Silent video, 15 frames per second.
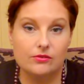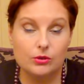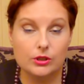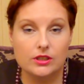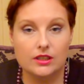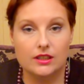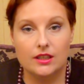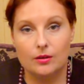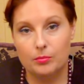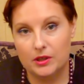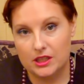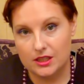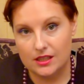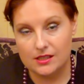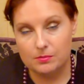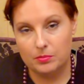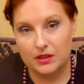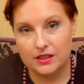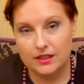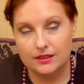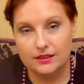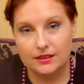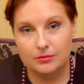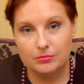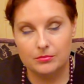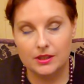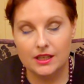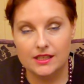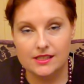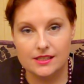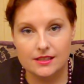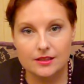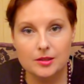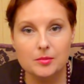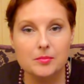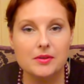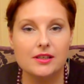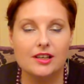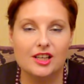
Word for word: Сегодня я прошлась по некоторым магазинам,